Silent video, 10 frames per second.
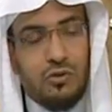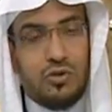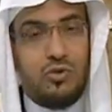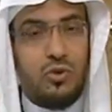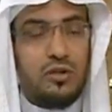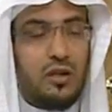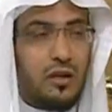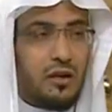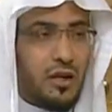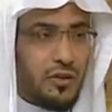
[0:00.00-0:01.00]
وسورة
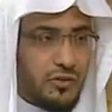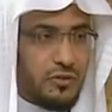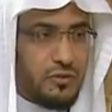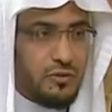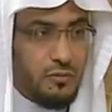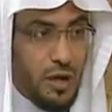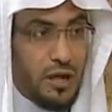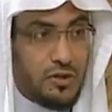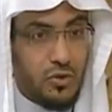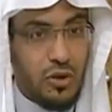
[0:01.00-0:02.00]
الإخلاص
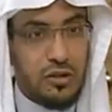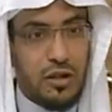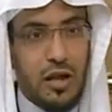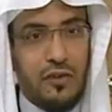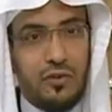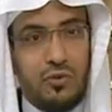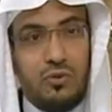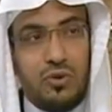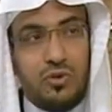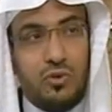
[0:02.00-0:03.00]
مع سورة
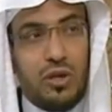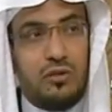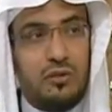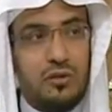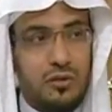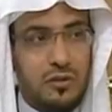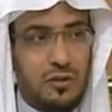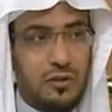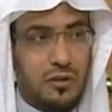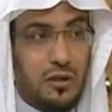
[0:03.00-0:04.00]
الكافرون وسورة
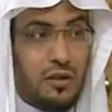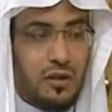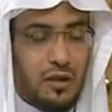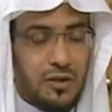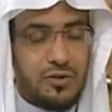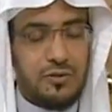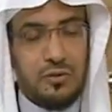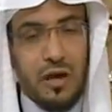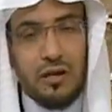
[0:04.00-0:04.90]
نعم. الإخلاص